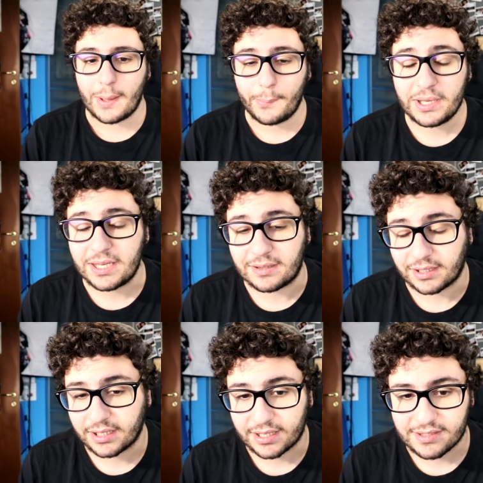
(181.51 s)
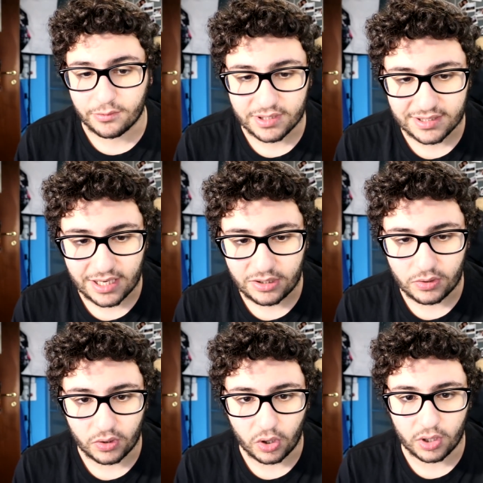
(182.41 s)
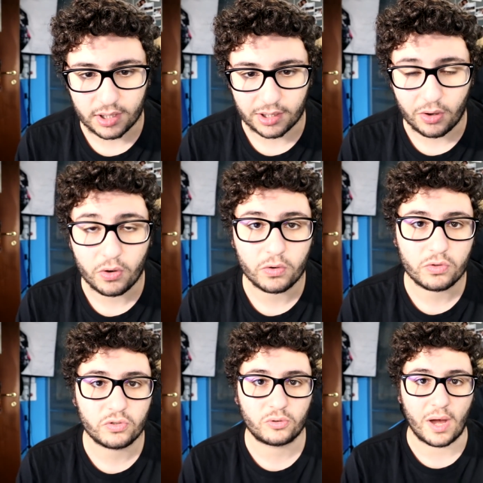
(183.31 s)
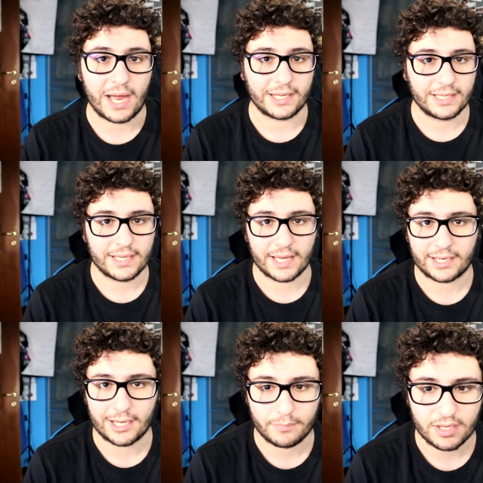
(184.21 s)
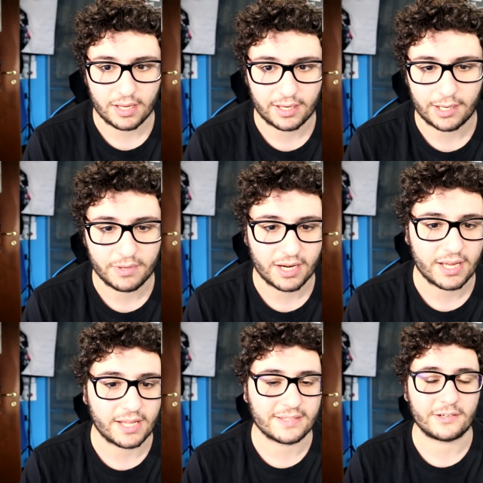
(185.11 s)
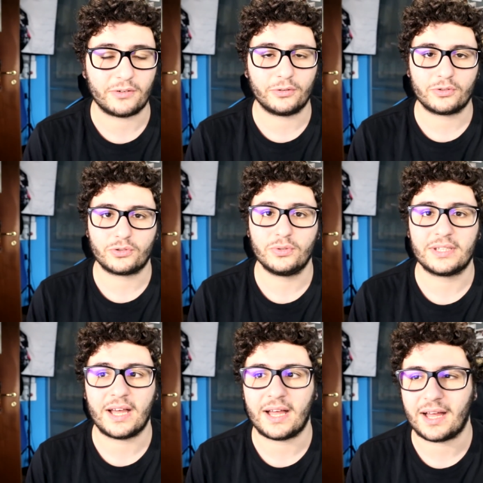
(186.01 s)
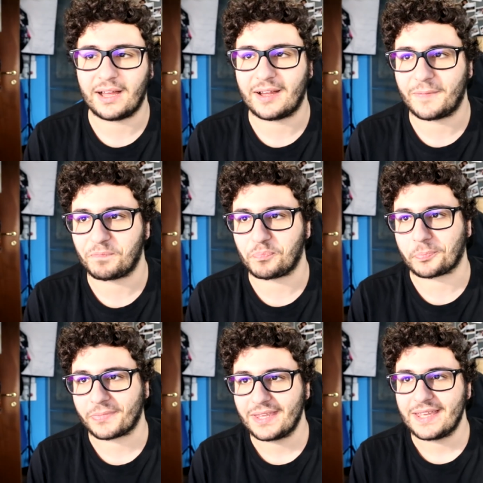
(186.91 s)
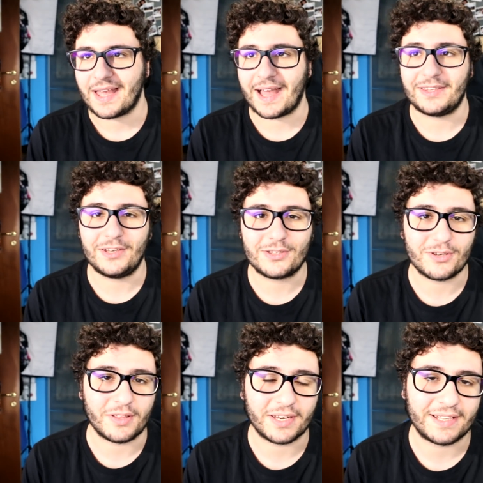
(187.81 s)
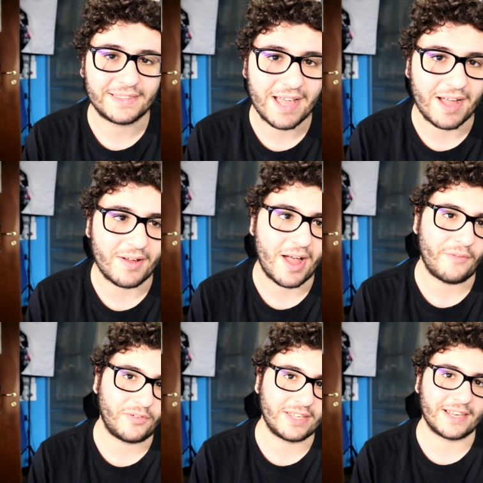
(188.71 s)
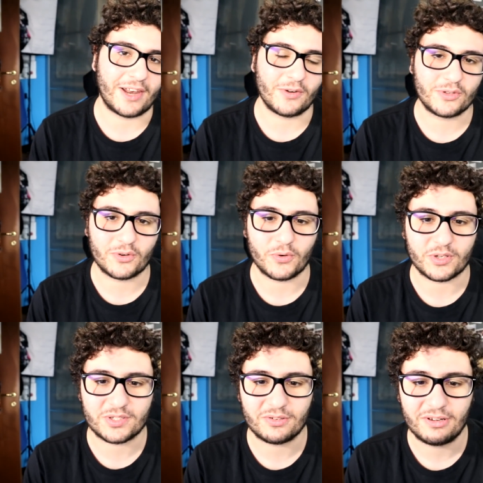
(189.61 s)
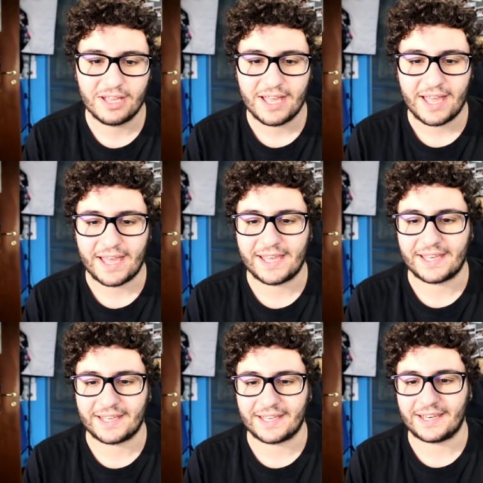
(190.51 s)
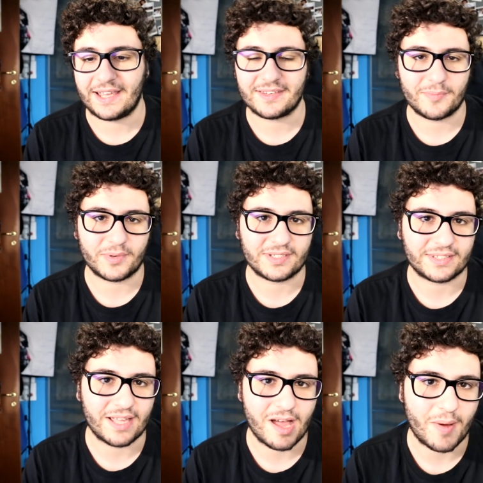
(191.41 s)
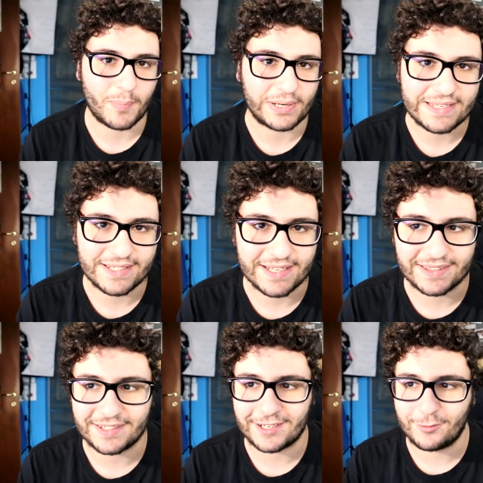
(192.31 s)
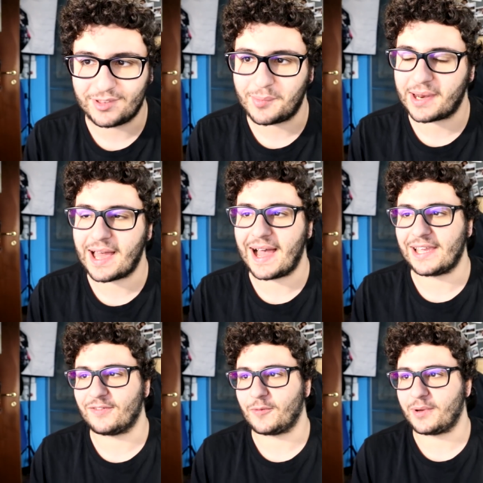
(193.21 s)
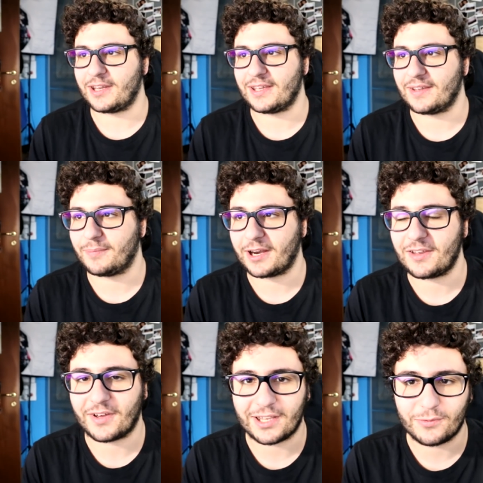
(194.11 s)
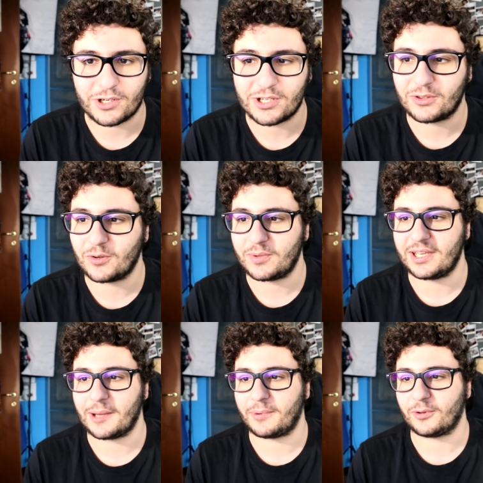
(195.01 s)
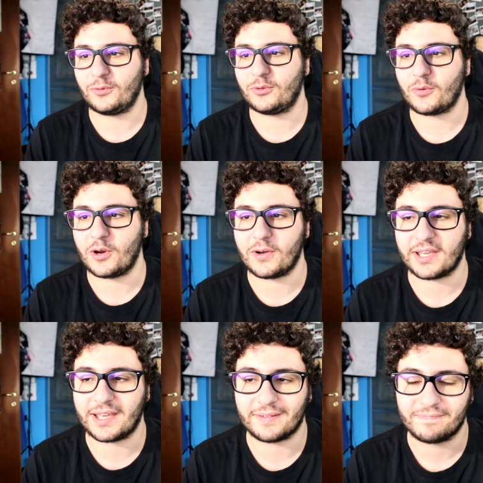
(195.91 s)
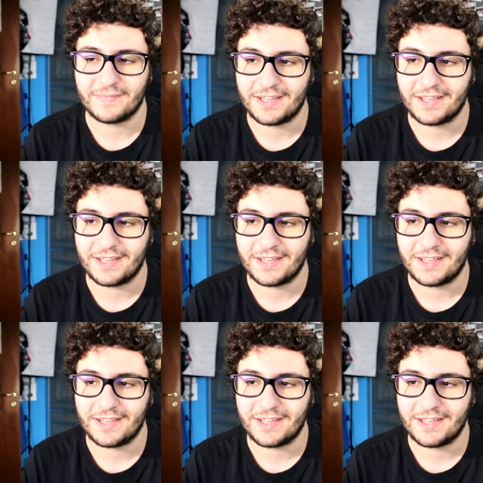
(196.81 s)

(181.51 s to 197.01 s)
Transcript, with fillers: Poi niente ragazzi, quest'anno eh, ho conosciuto Ali, che è la mia, la mia ragazza, l'ho conosciuta um, ad inizio anno, in realtà a fine dell'anno scorso e lei è sempre stata presente nelle ultime live per, i, per arrivare ai 200.000, per tutto quello che